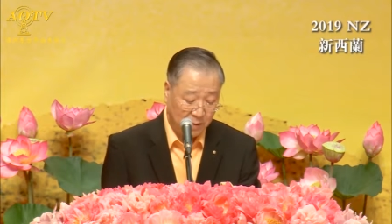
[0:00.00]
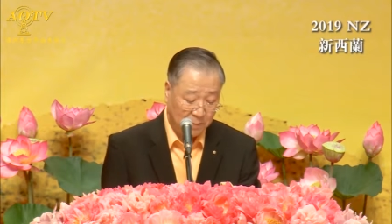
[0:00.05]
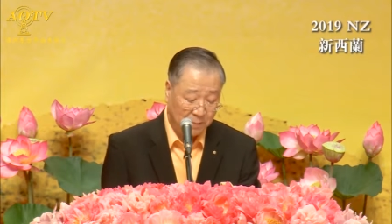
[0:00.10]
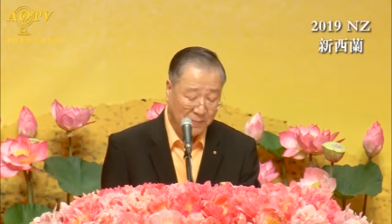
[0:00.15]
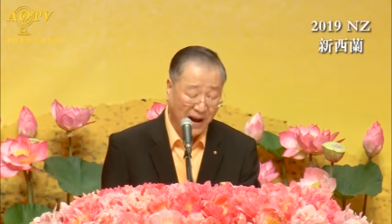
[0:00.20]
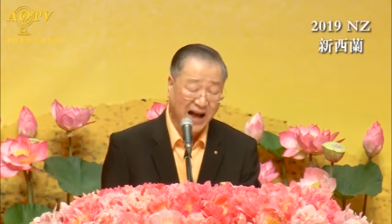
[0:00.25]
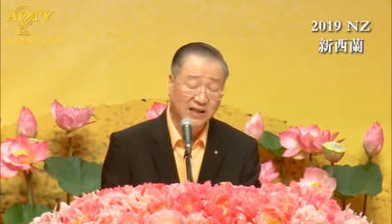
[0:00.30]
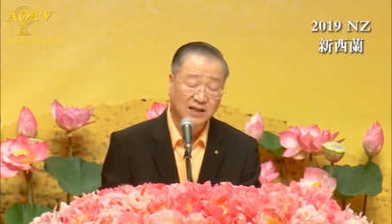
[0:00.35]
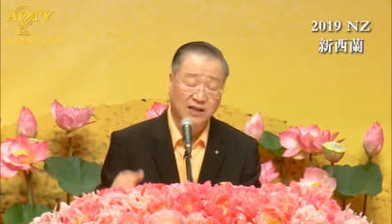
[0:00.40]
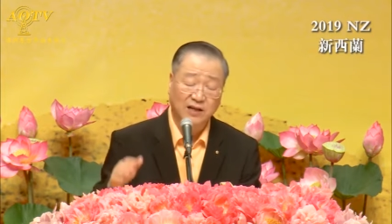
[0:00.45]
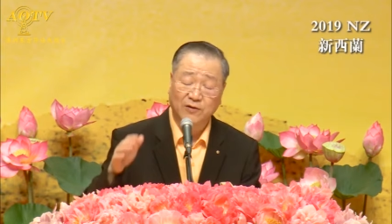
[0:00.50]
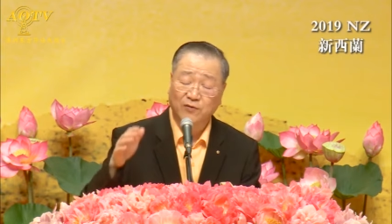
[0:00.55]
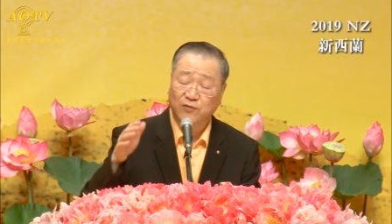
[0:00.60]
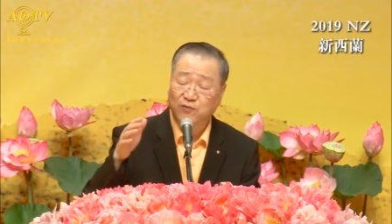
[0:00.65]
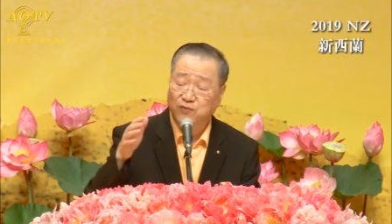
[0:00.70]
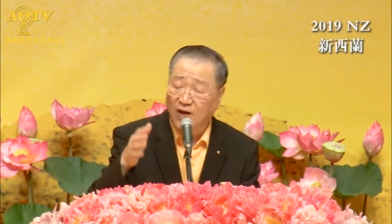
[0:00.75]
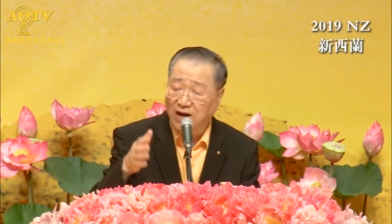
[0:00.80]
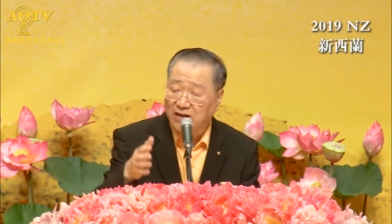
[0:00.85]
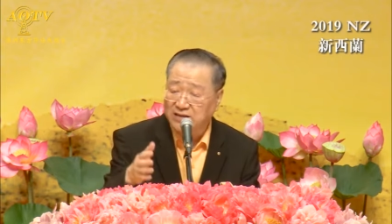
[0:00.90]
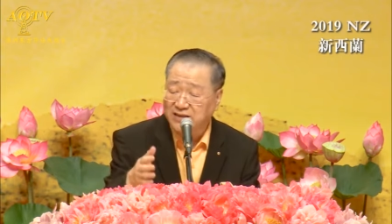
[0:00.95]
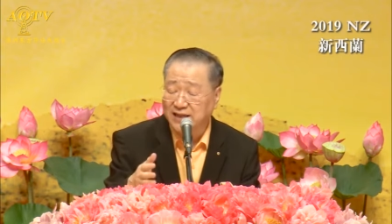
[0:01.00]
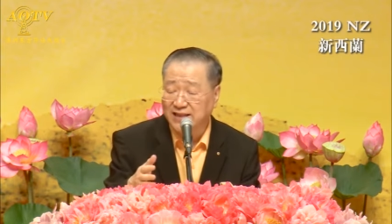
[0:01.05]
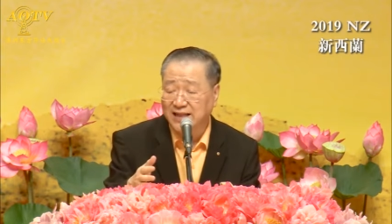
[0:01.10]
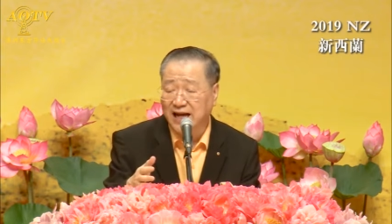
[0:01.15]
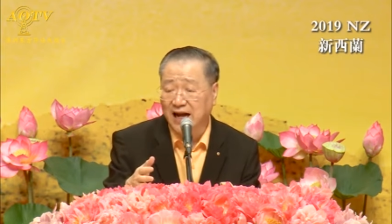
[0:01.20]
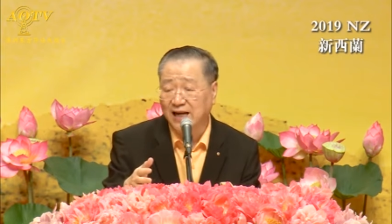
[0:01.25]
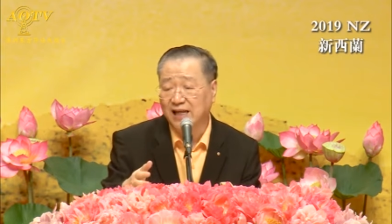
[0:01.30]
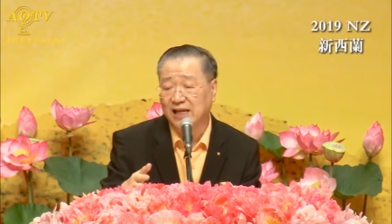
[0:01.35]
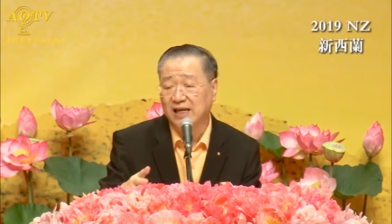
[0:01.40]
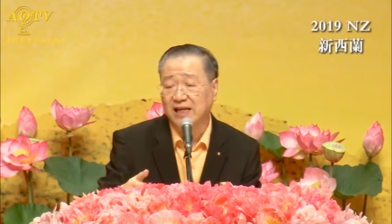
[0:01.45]
把你放在
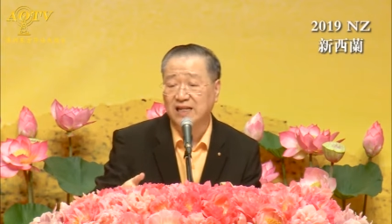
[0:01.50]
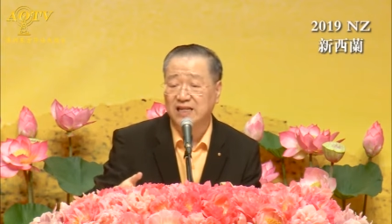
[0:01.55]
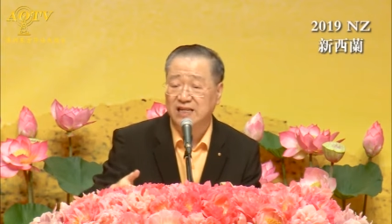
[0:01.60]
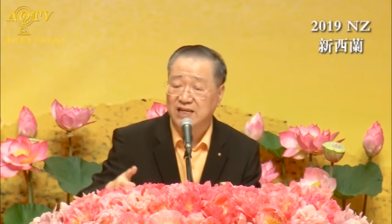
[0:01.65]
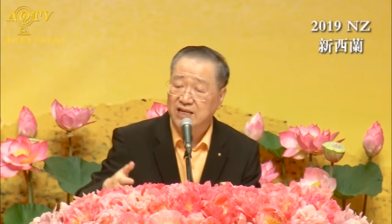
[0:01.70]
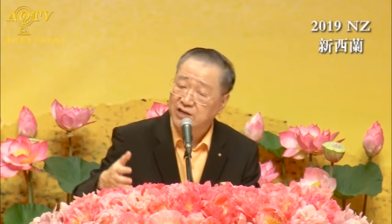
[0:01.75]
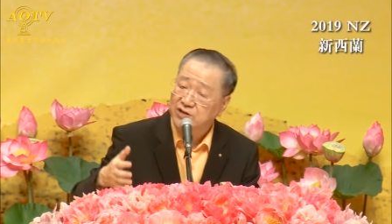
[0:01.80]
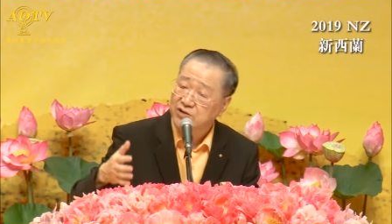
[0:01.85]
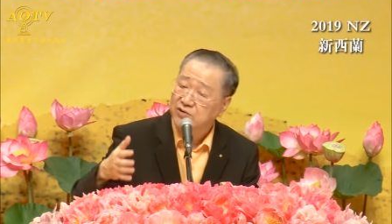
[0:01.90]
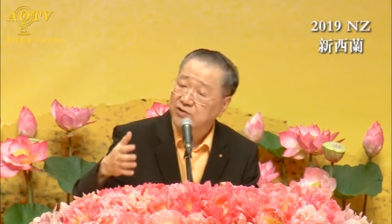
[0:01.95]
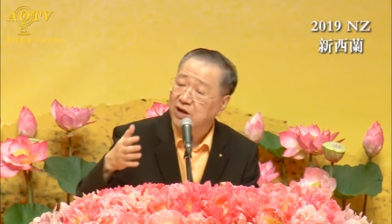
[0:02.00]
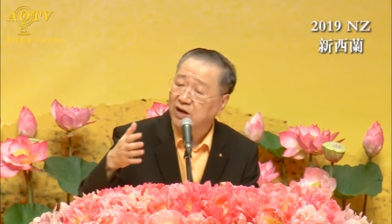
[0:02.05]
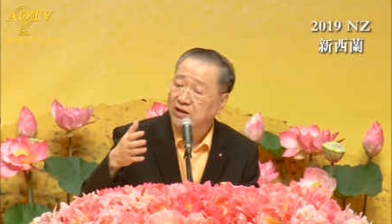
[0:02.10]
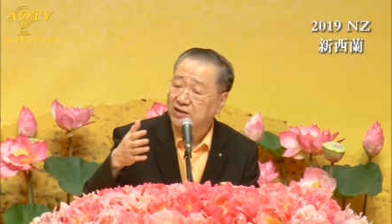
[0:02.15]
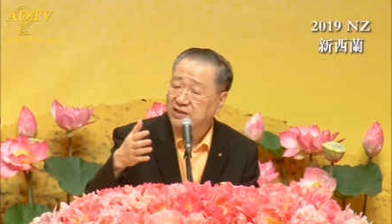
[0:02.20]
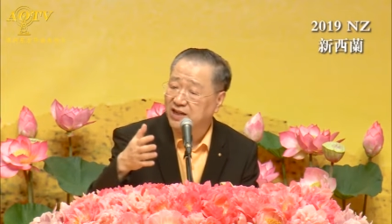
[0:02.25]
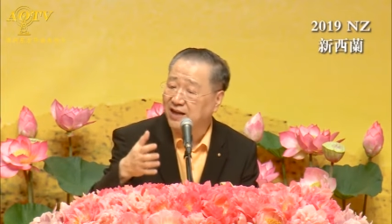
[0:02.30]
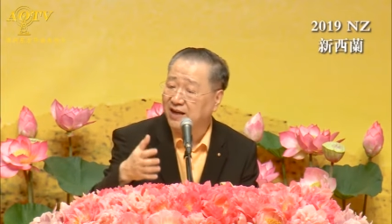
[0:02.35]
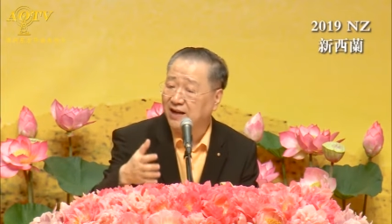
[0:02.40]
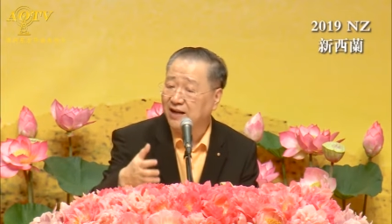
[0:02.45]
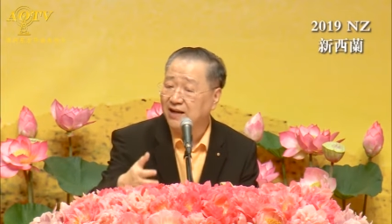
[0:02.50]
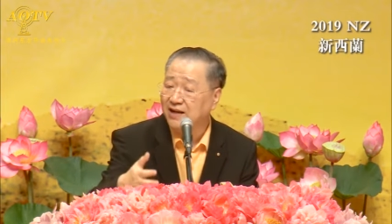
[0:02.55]
哪里，你就要像